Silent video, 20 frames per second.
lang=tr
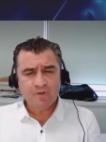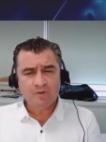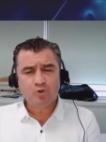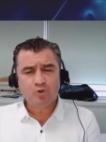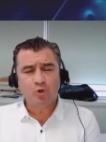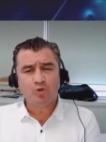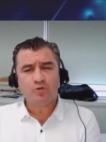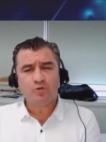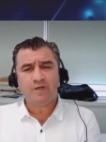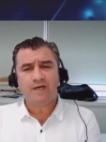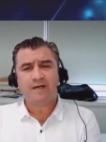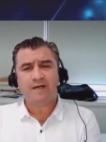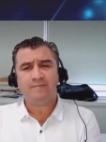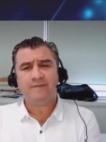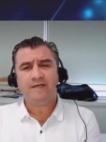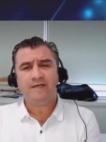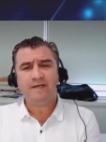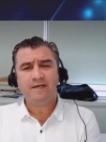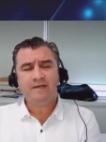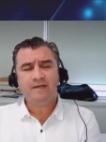son
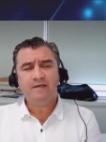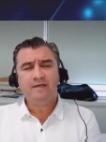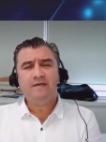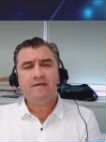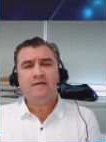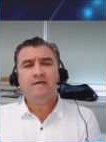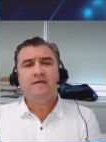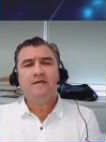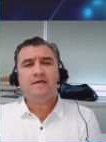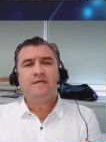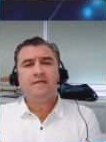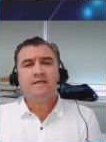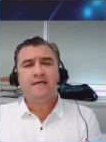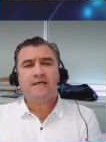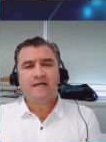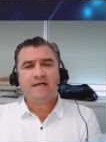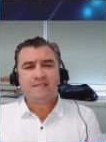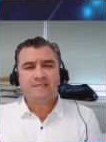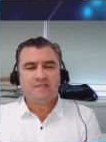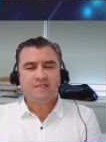dönemde
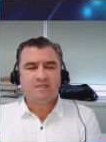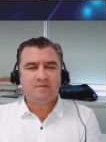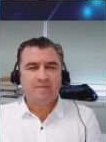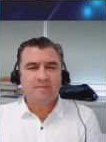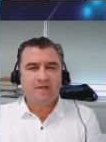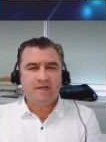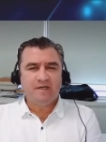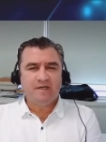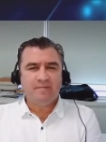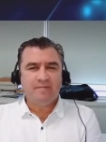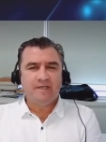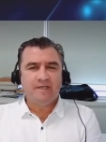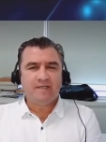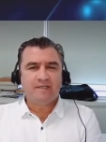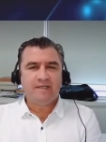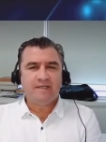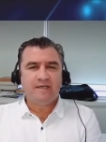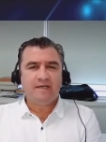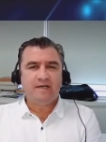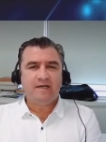yerel seçimlerle
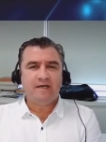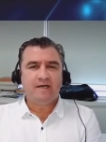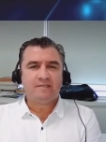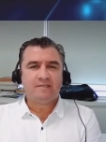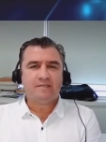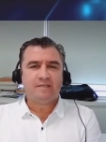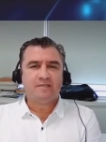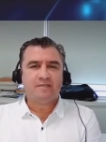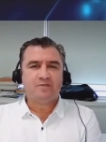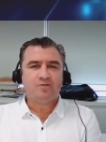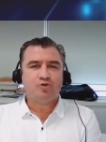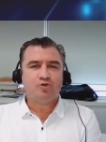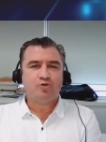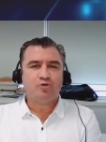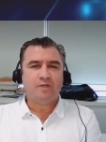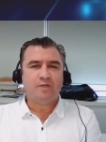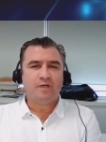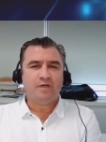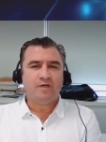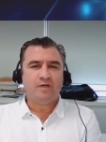birlikte artık
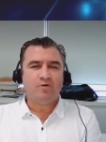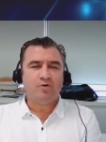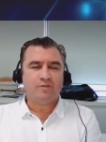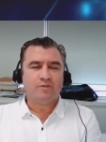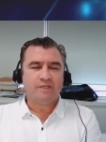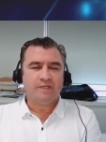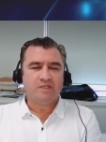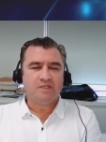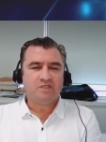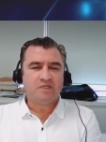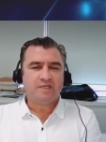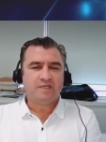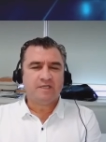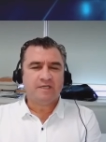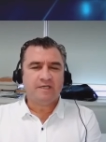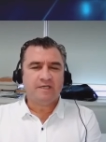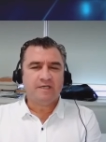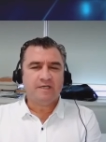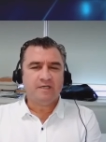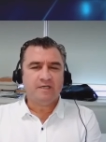şu da ortaya çıktı
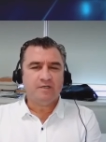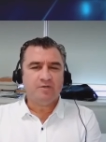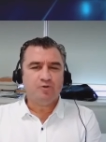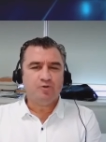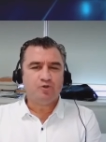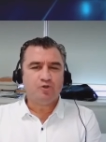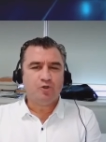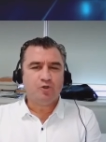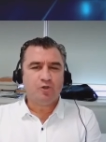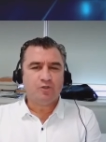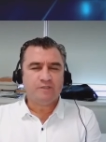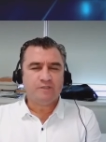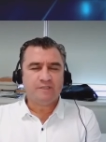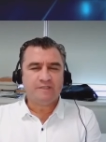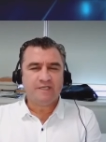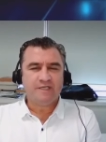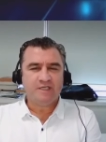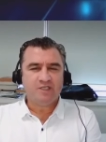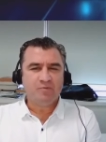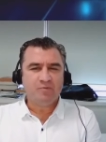ki 3-4
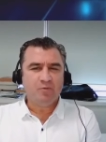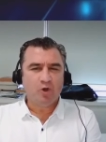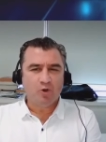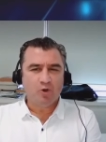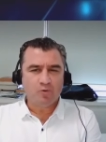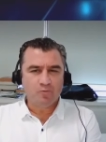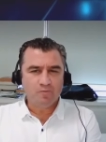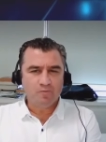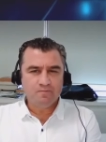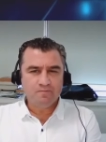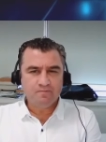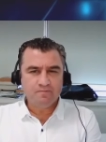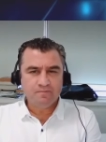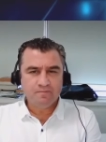yıl seçim yok.